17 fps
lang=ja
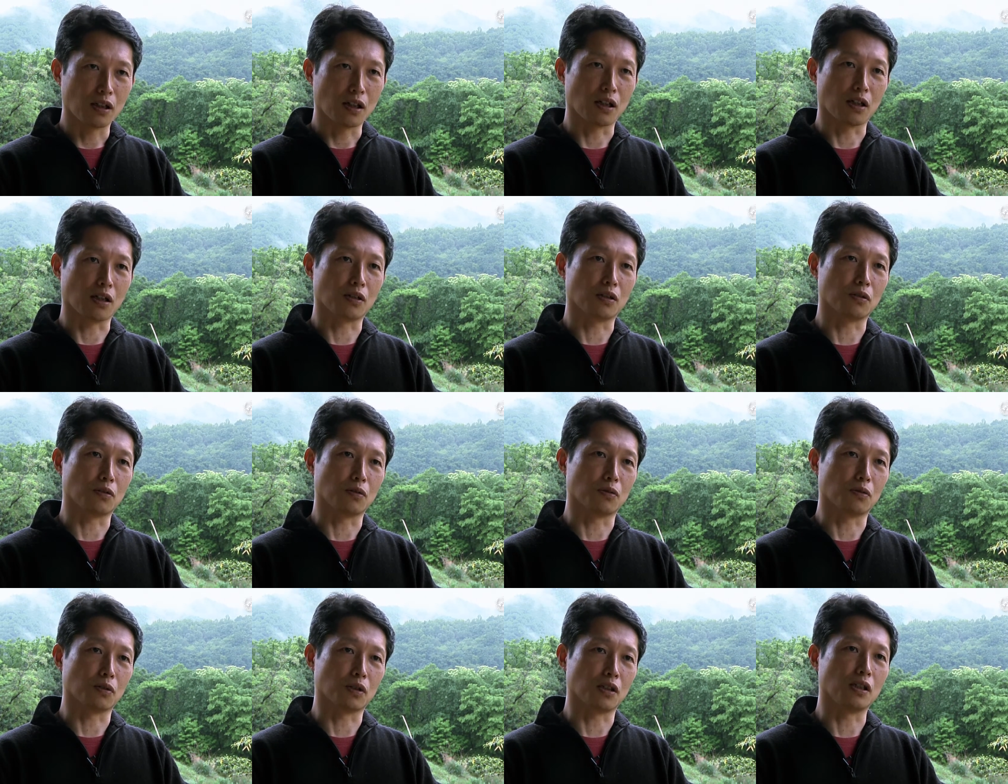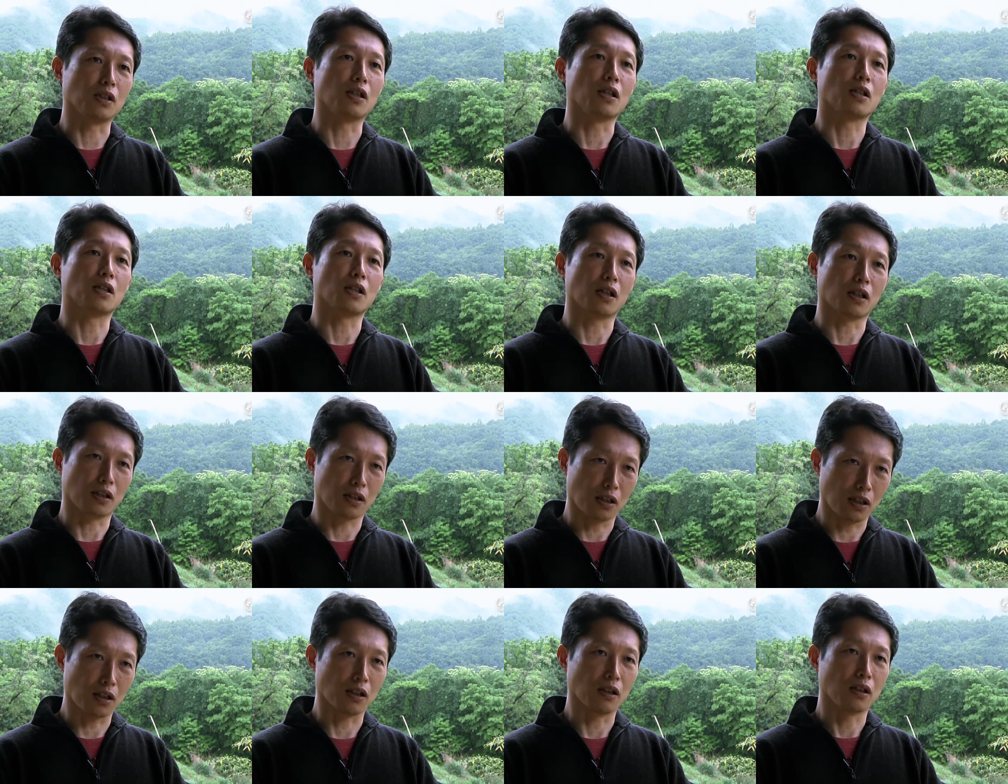話をこう聞いていただい
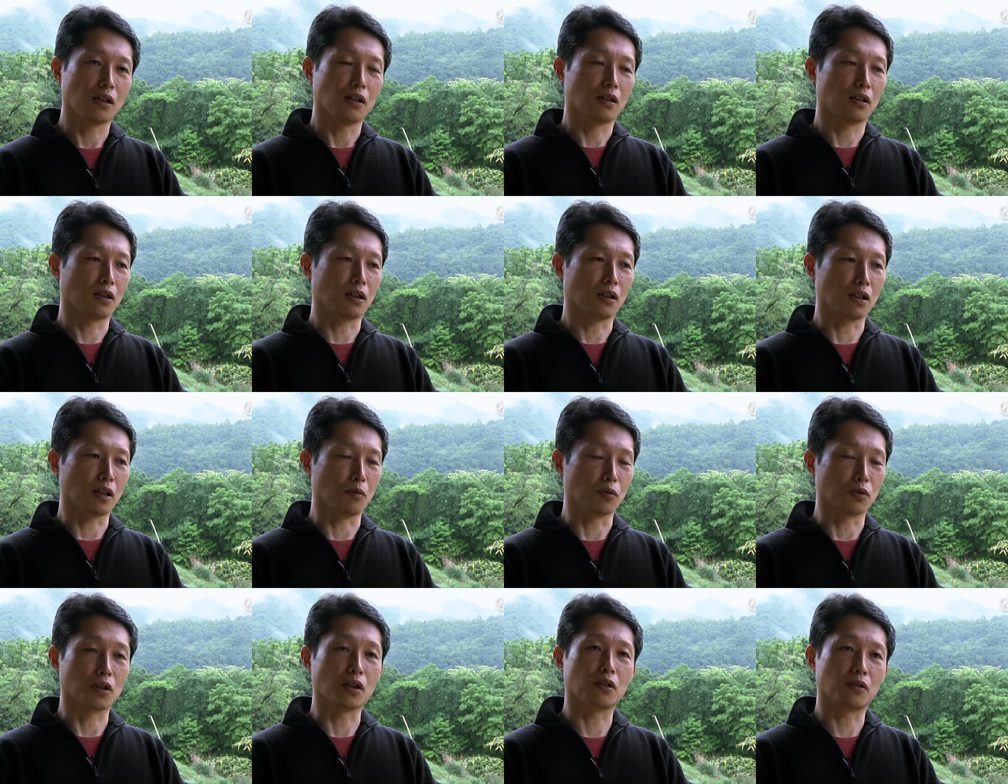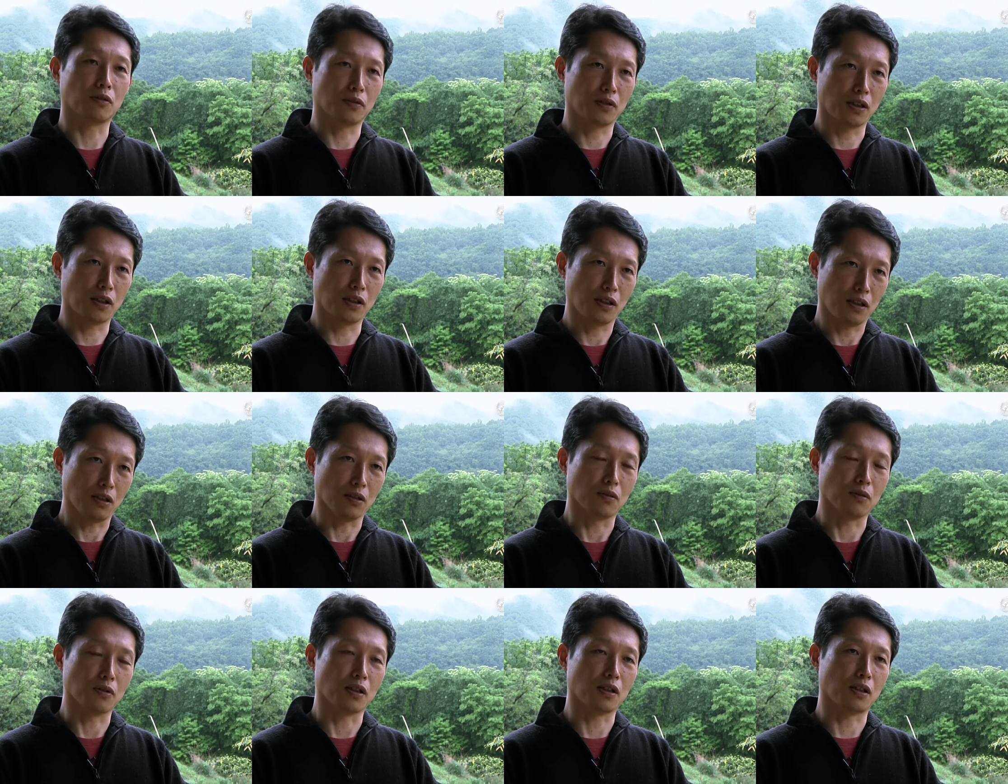て中にはもう積極的に
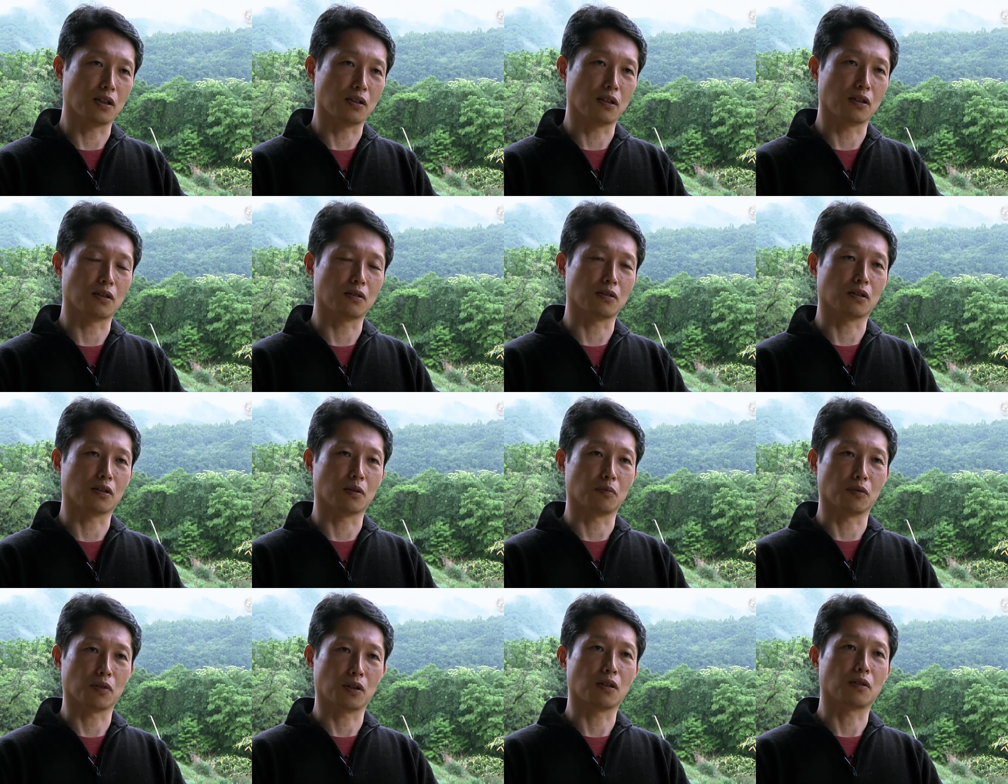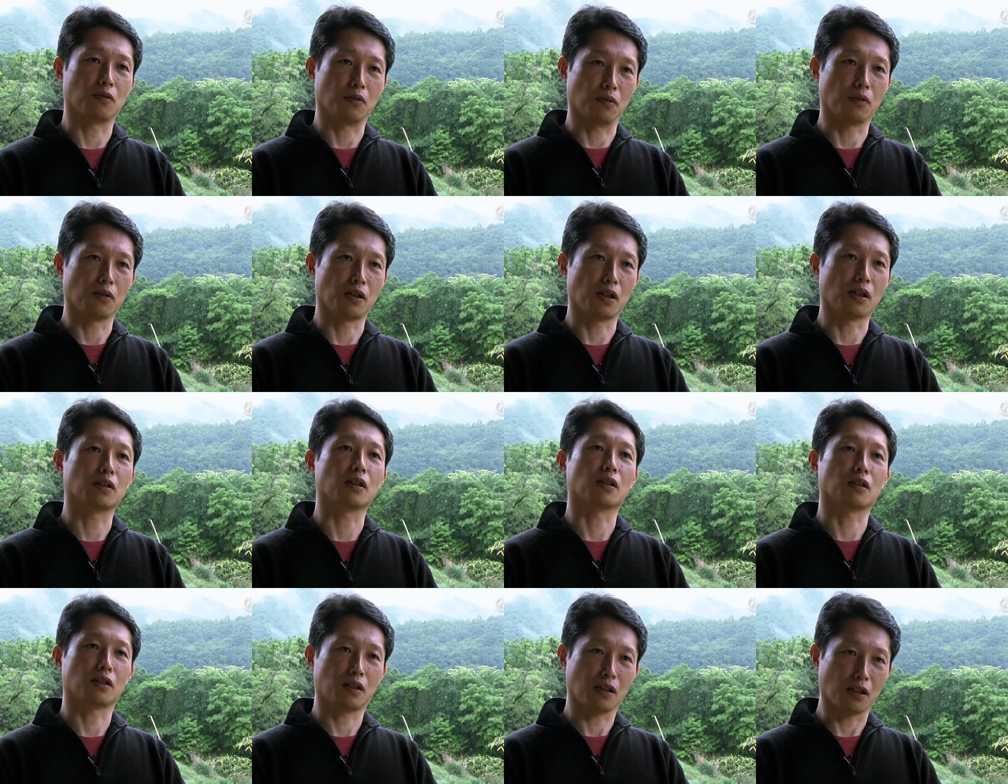応援してくださる方も結構いらっしゃっ
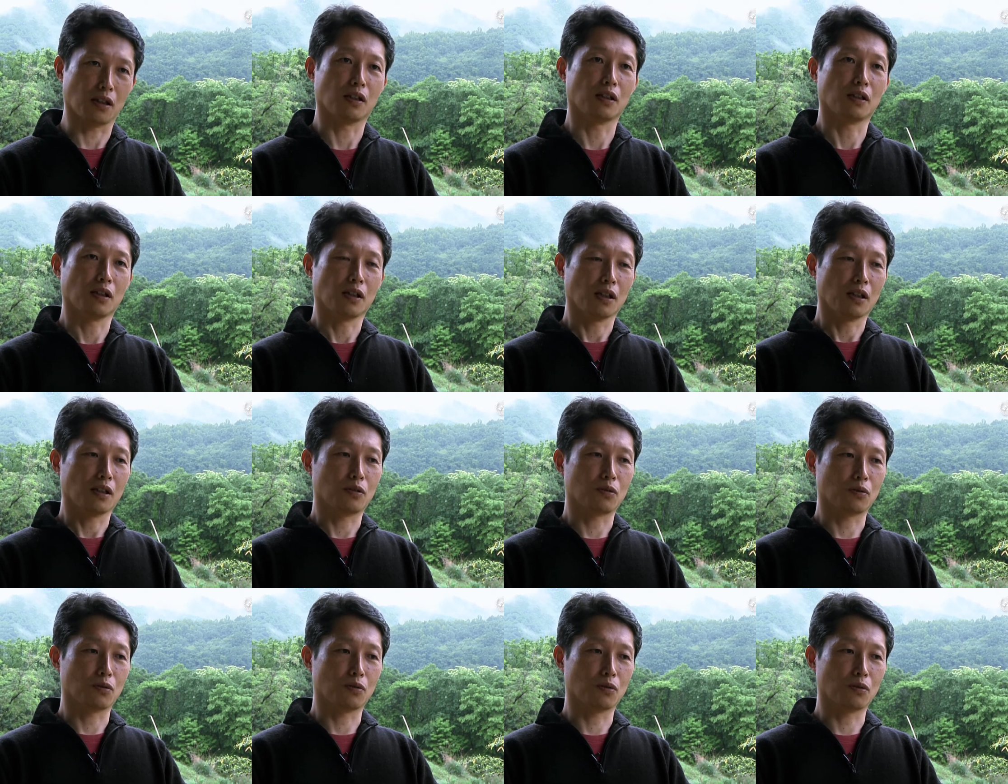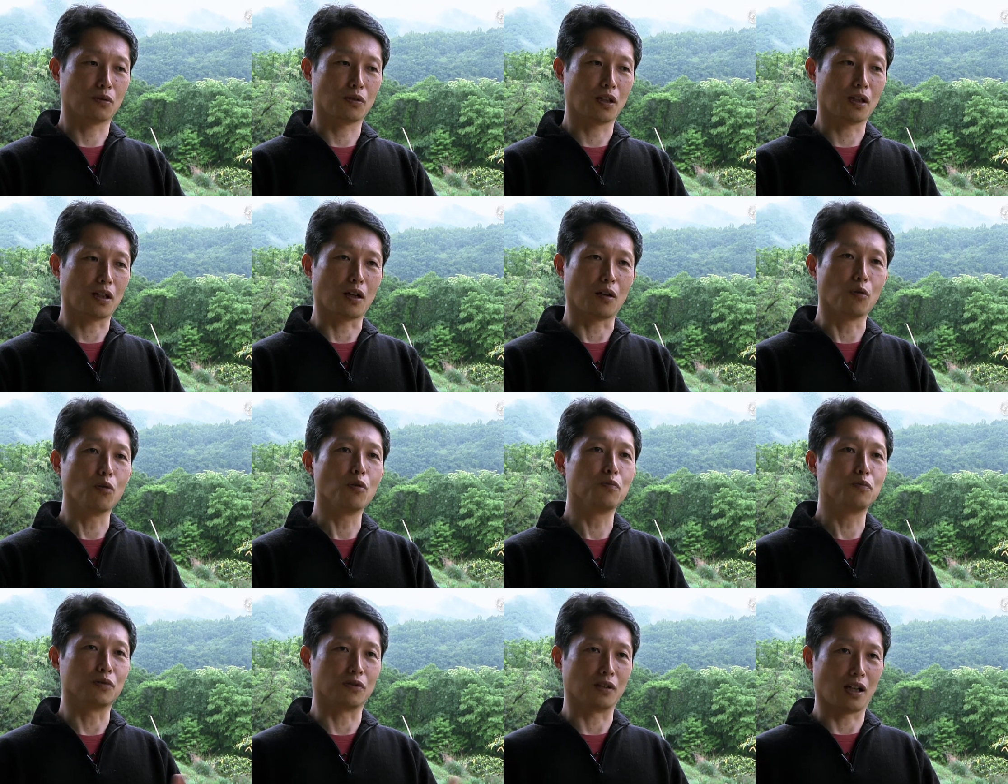てそのなんか
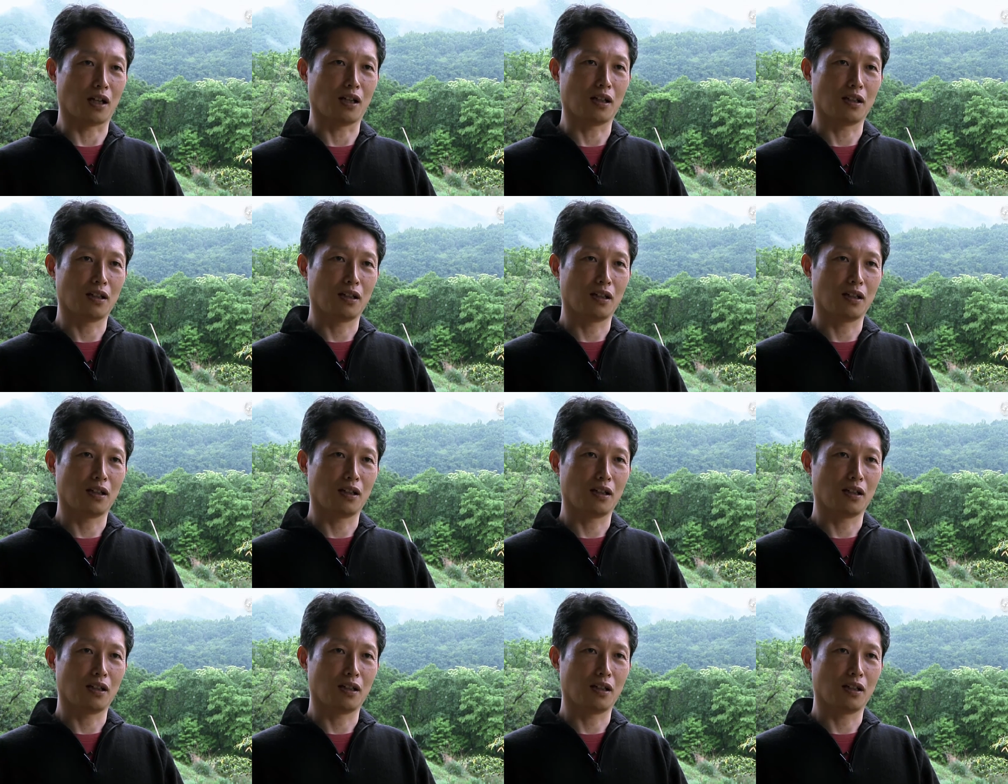オープンな